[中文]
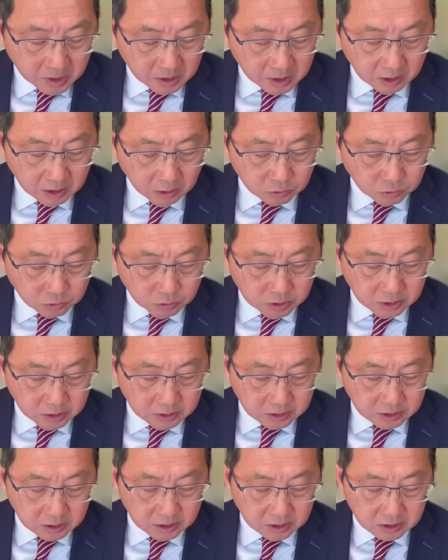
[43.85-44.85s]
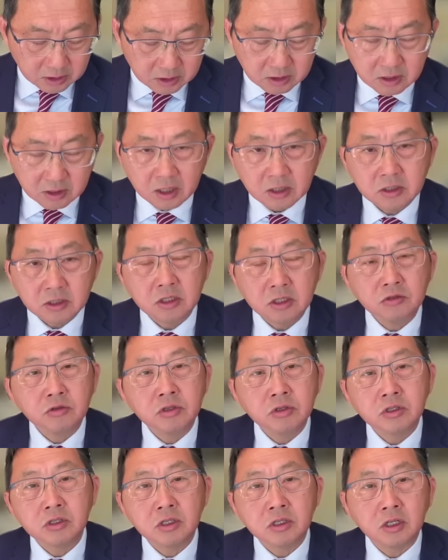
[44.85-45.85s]
老居跟这个浙江新
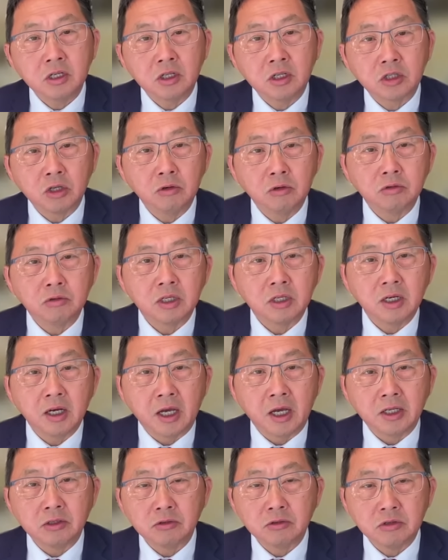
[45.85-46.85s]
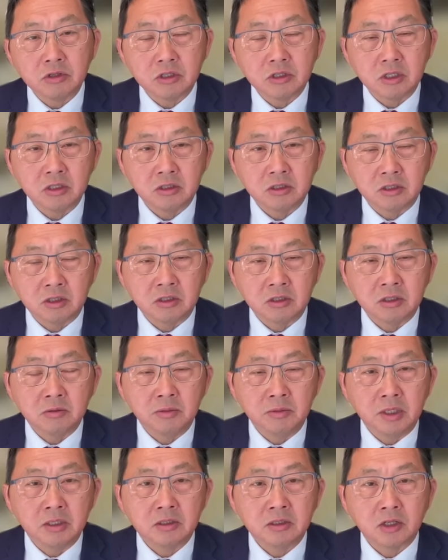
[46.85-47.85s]
军之间的斗争啊，也就是习习近
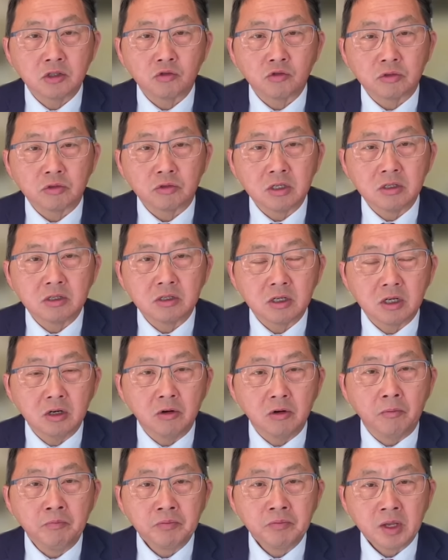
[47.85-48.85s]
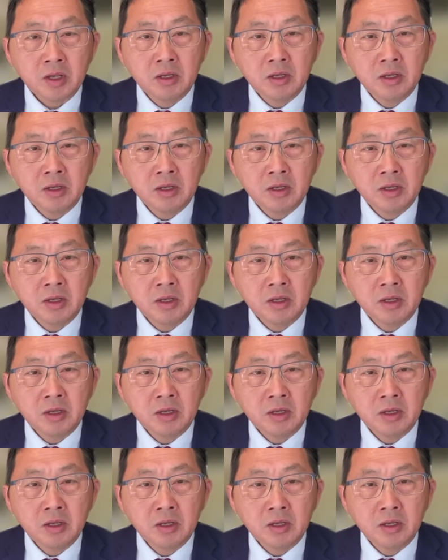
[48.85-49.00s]
平在主政之后，